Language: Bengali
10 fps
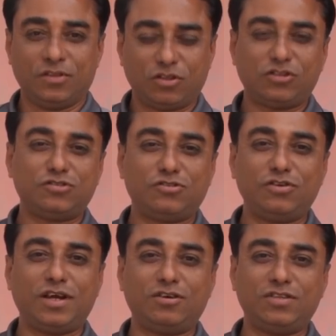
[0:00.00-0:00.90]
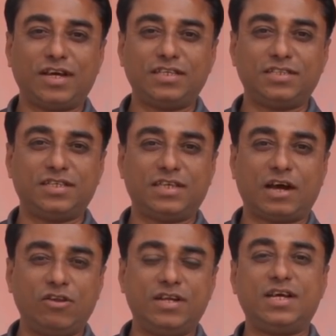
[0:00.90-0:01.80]
তো দর্শক চলুন এখন দেখা যাক যে
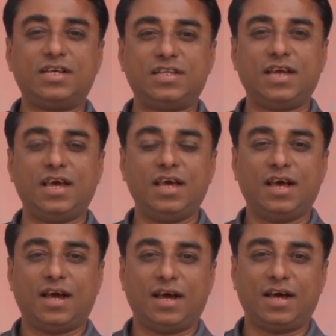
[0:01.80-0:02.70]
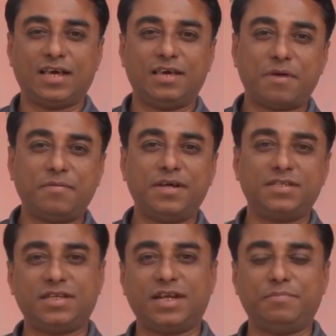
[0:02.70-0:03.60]
ছাগল হিটে আসলে কিভাবে
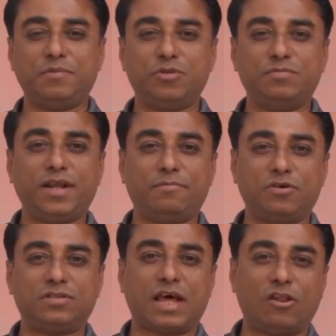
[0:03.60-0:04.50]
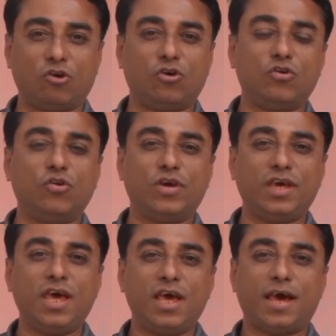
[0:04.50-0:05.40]
সেটা আপনি বুঝবেন এবং তার লক্ষণগুলো
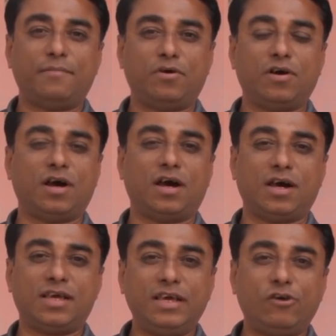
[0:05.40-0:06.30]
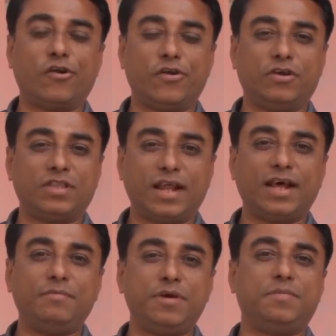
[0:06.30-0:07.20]
কি এবং কি করণীয় তার
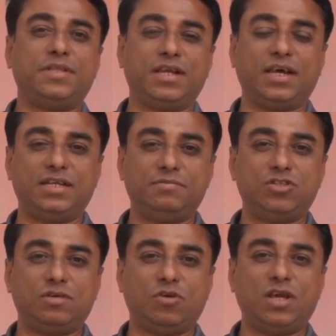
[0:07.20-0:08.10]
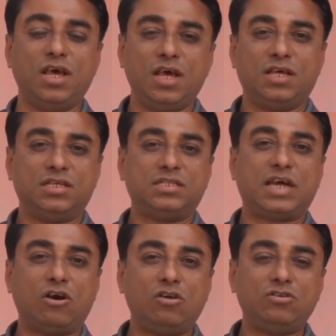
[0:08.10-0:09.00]
আগে আমি আপনাদেরকে একটি বিষয় বলি যে
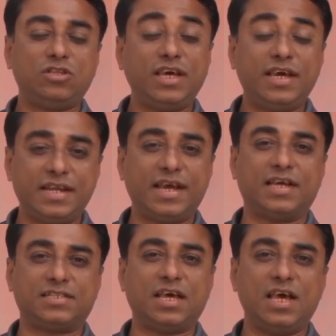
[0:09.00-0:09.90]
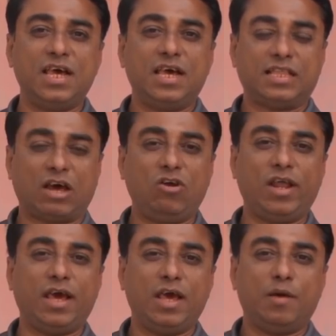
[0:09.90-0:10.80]
ছাগল যদি হিটে আসে
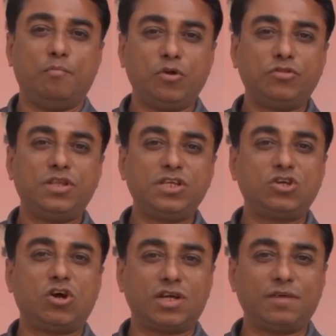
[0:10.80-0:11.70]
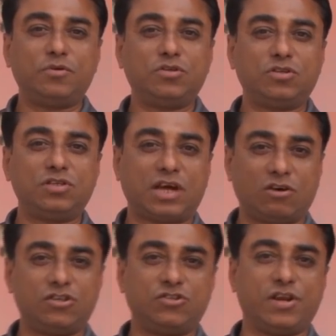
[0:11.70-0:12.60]
তাহলে বত্রিশ ঘন্টা পর্যন্ত
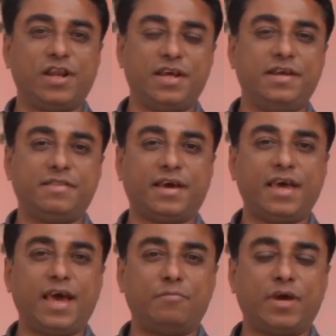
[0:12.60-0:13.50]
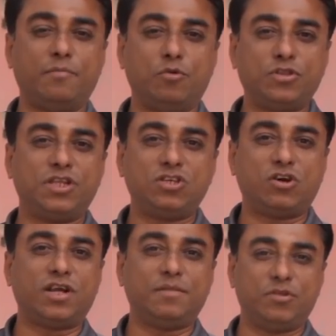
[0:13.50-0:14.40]
ছাগলের শরীরে হিট থাকে এবং এই বত্রিশ
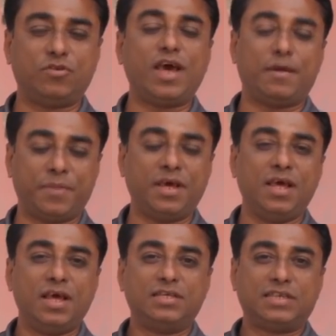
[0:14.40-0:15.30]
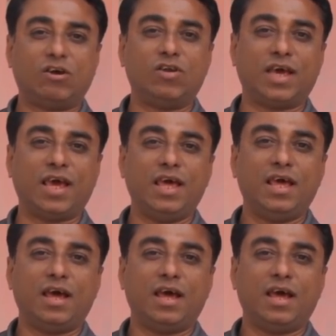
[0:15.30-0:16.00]
ঘন্টার ভিতরে আপনি ছাগলকে